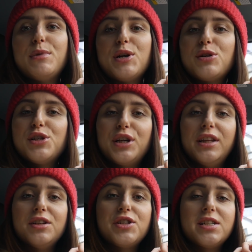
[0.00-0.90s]
ma roczek
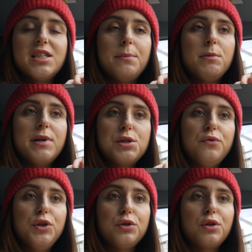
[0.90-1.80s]
i ten czas jest dla mnie
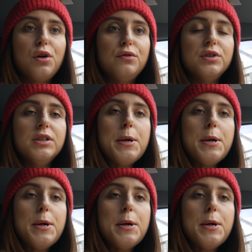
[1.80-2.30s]
bardzo wyjątkowy.